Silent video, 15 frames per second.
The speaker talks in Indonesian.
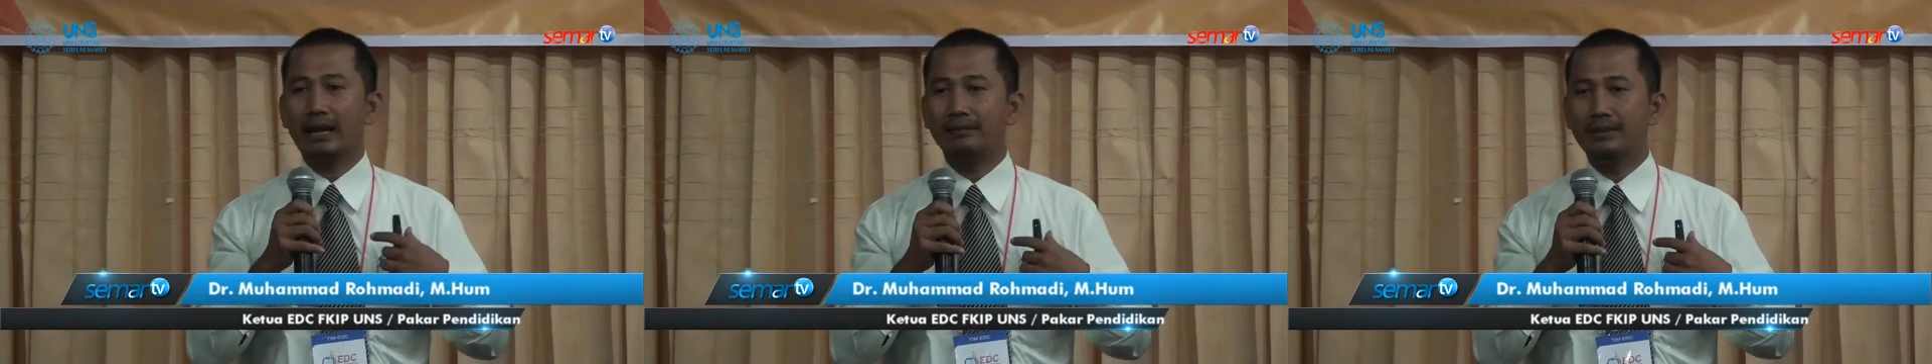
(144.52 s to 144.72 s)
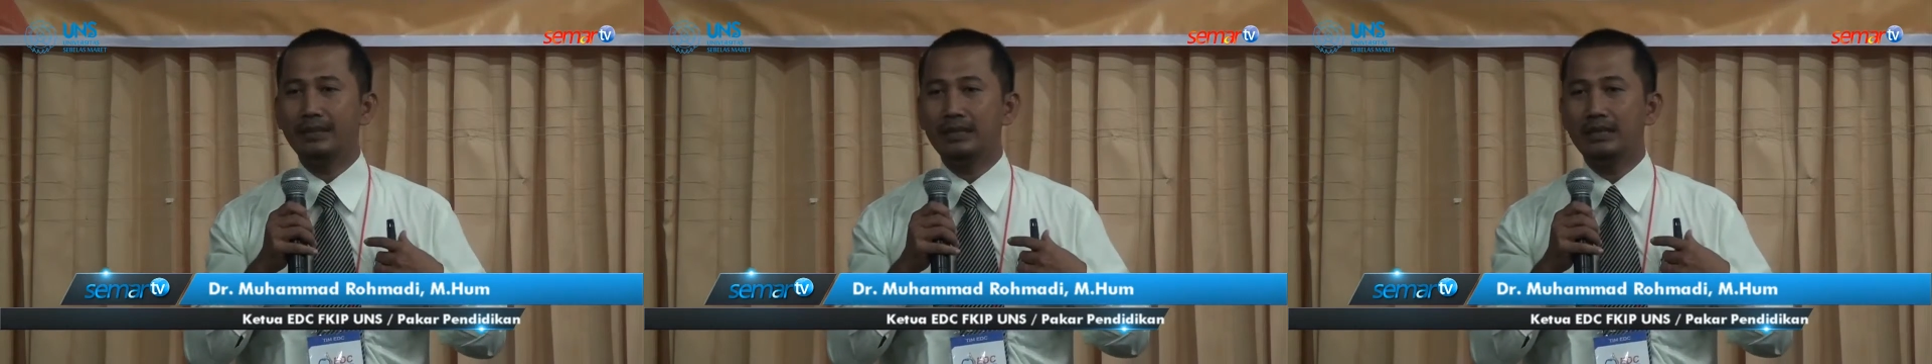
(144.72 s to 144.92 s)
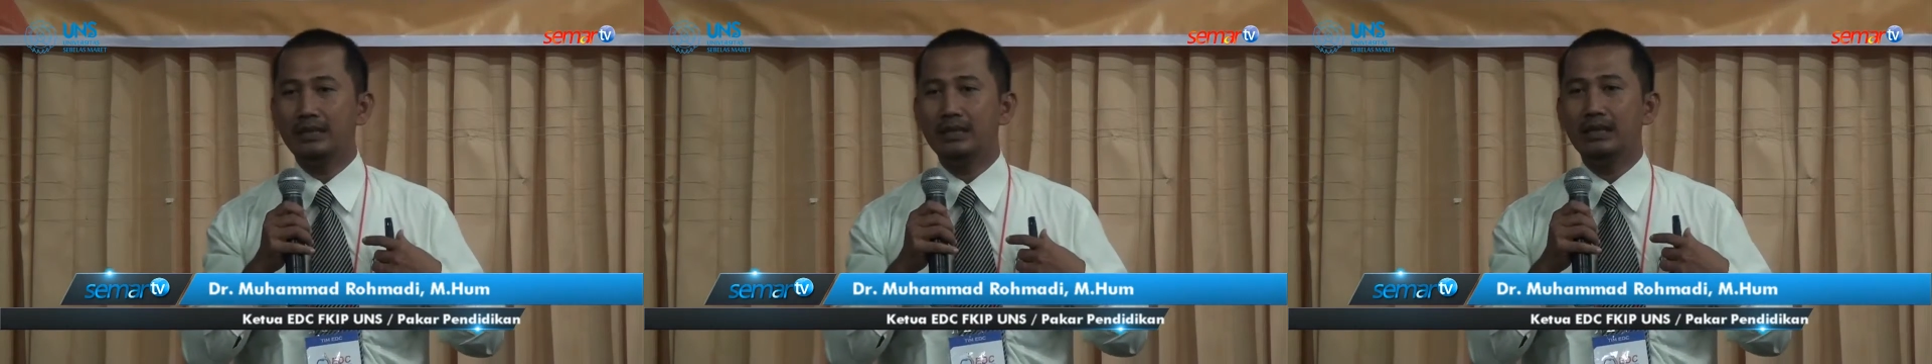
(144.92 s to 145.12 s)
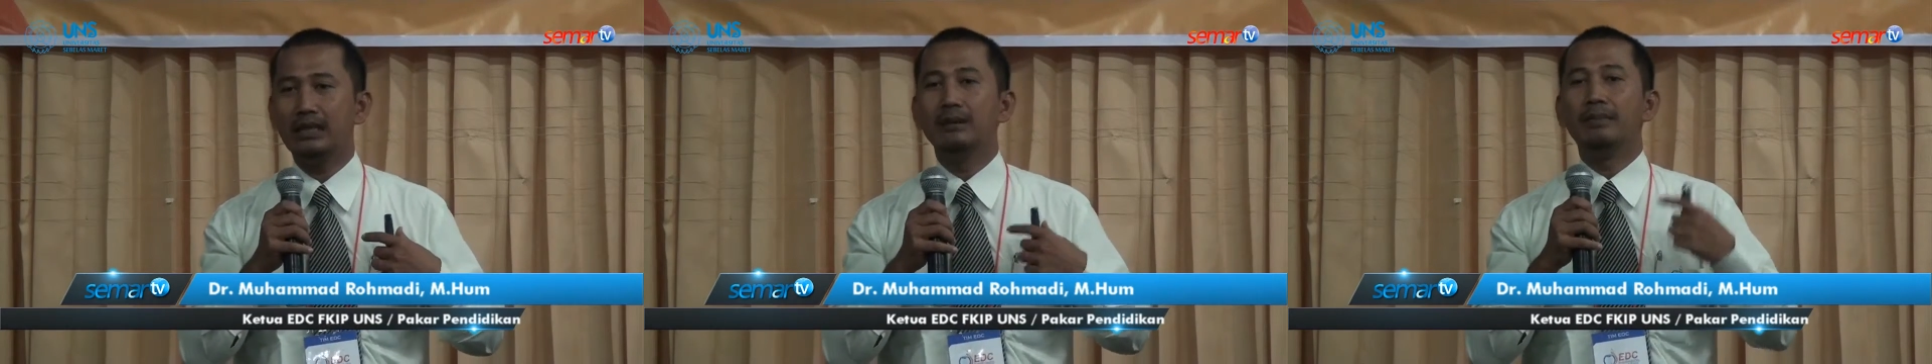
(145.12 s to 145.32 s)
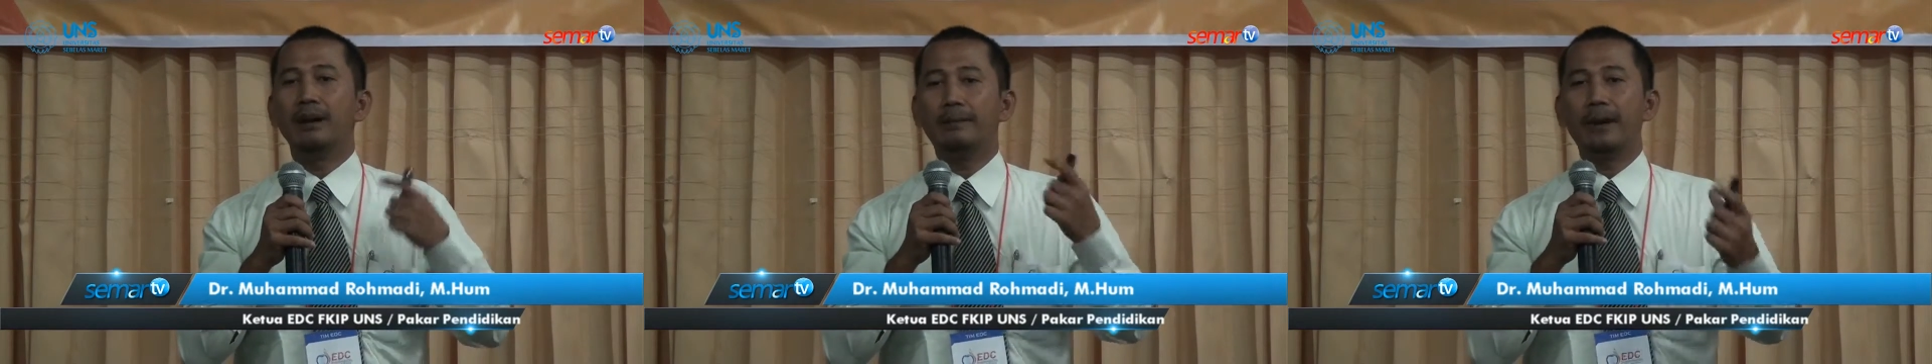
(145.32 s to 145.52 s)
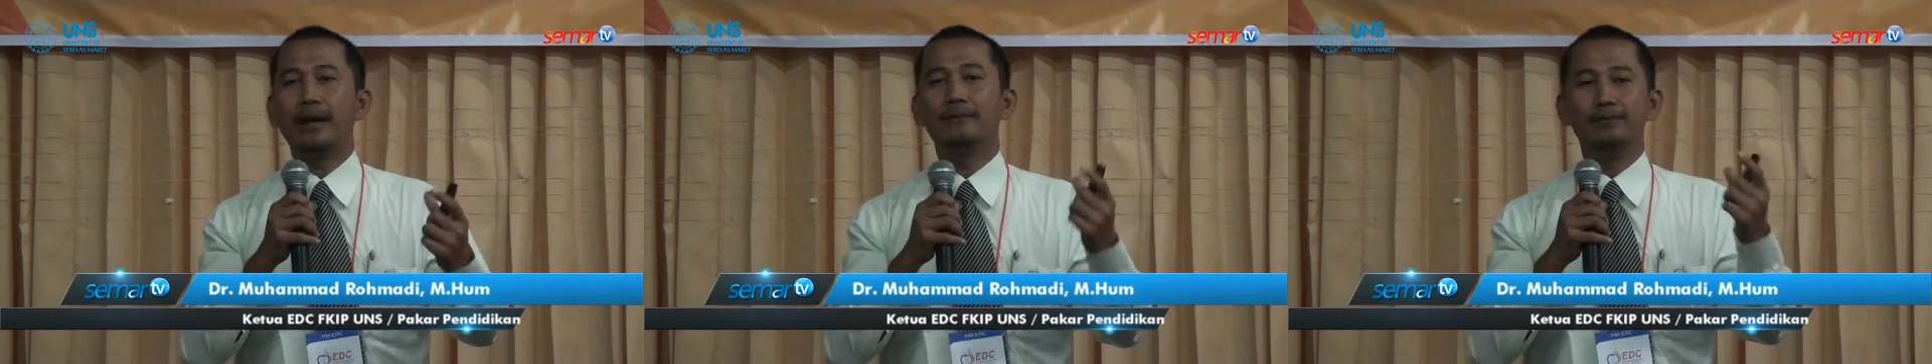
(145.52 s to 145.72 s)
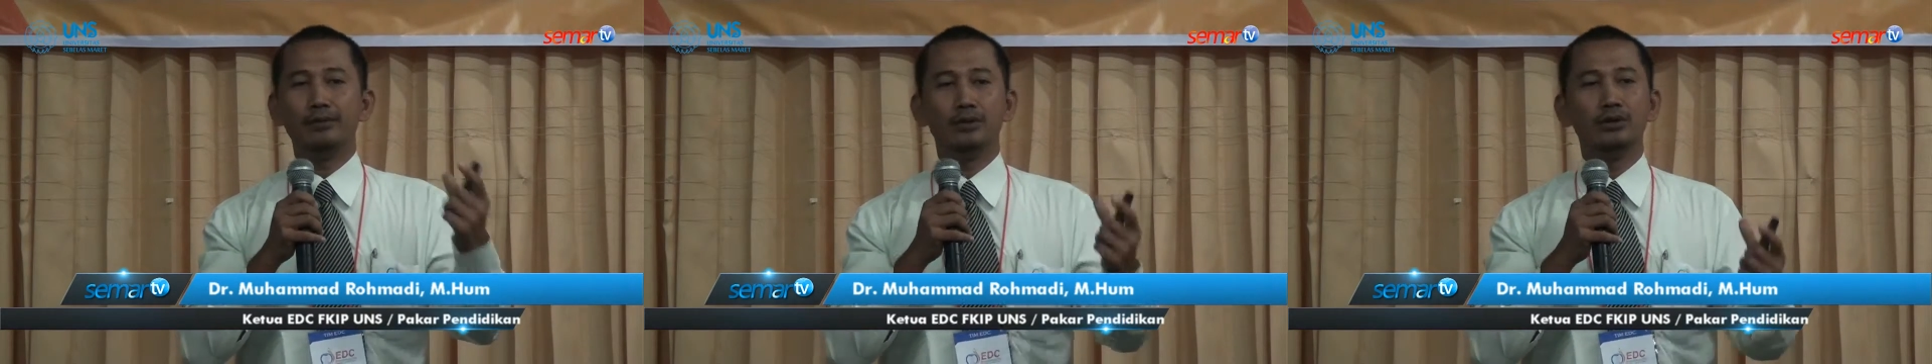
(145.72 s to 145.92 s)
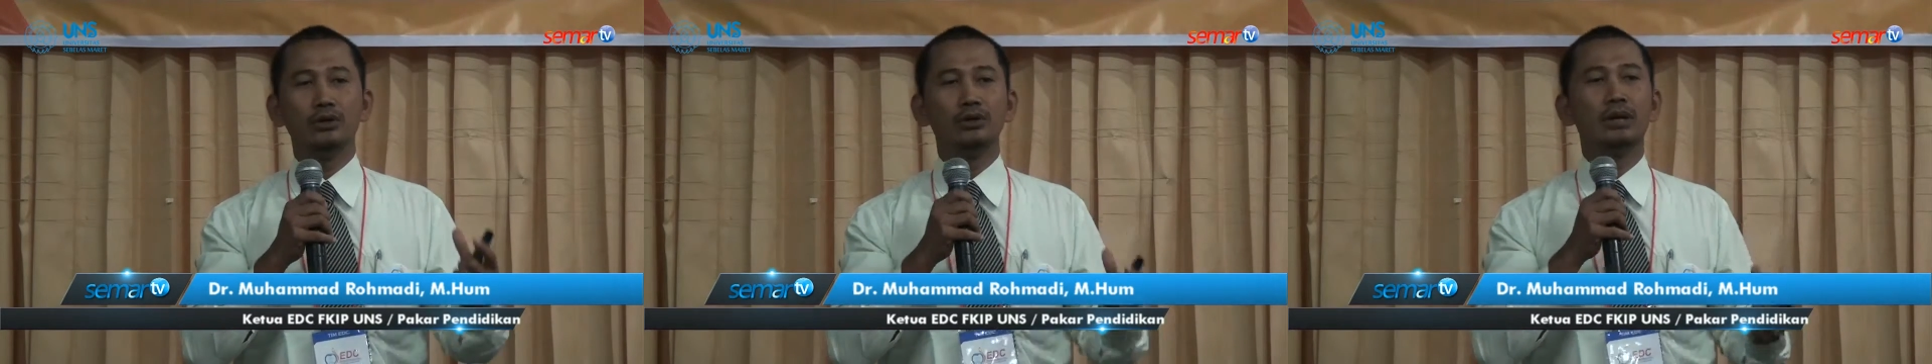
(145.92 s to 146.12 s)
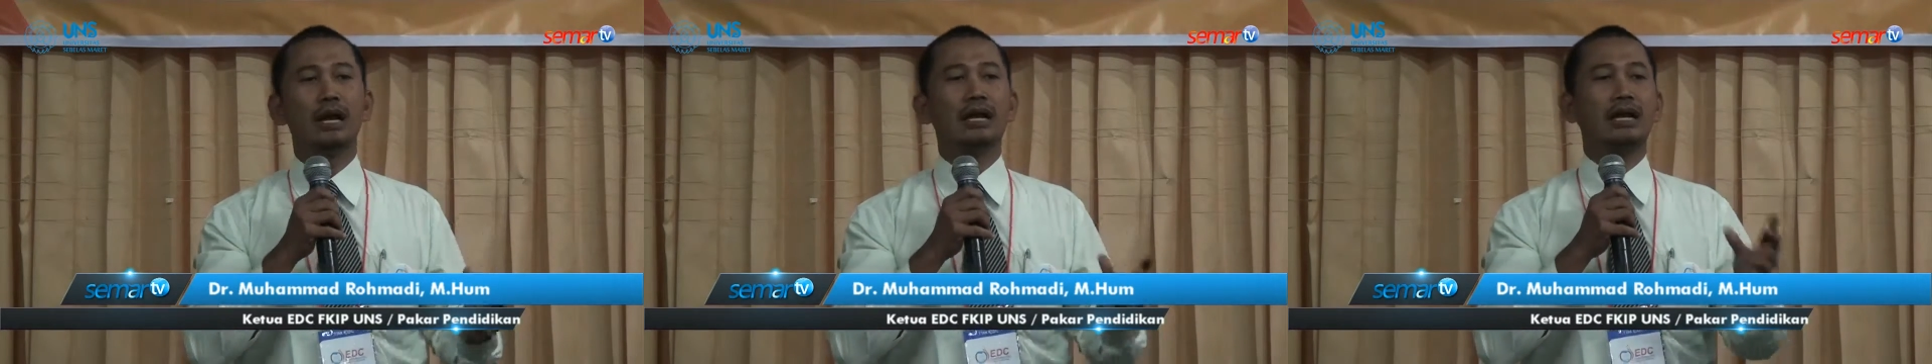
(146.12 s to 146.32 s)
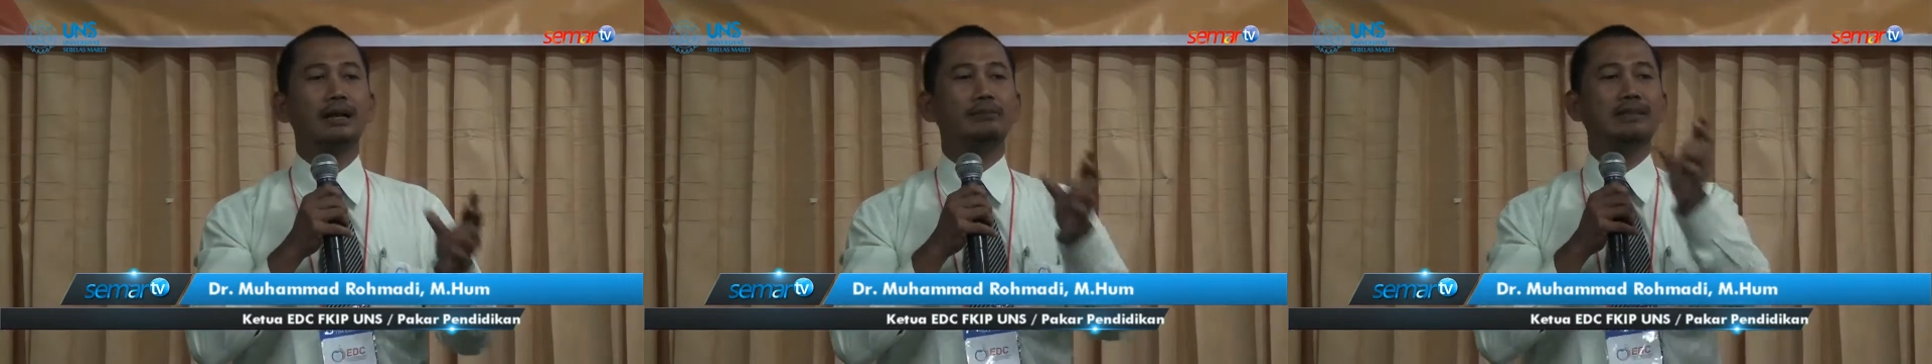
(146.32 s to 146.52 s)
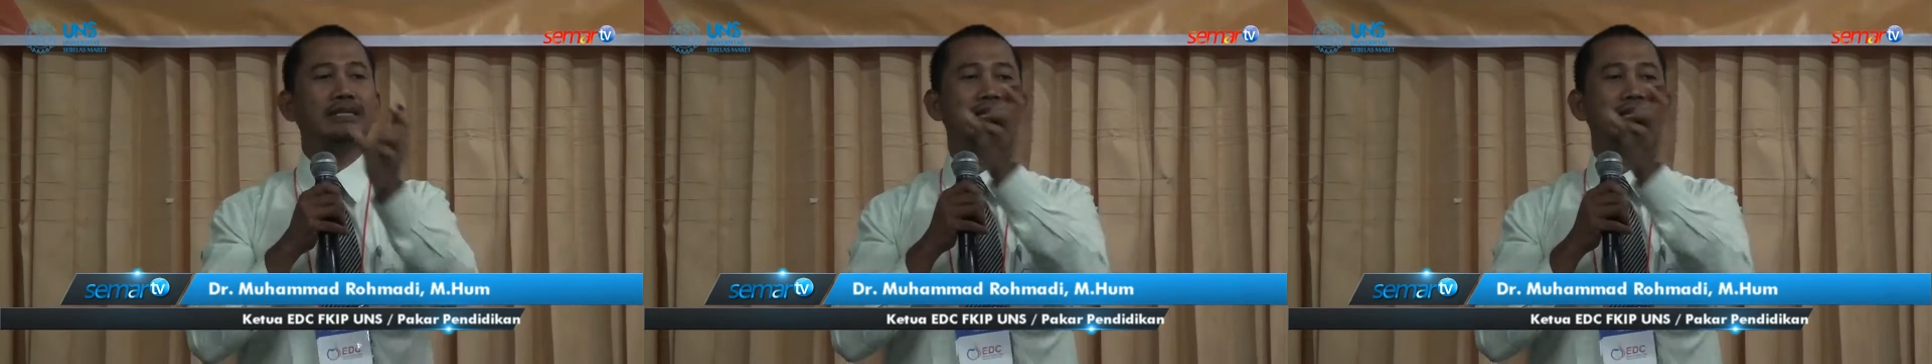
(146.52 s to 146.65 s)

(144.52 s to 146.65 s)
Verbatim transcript: kami Bapak Ibu Guru akan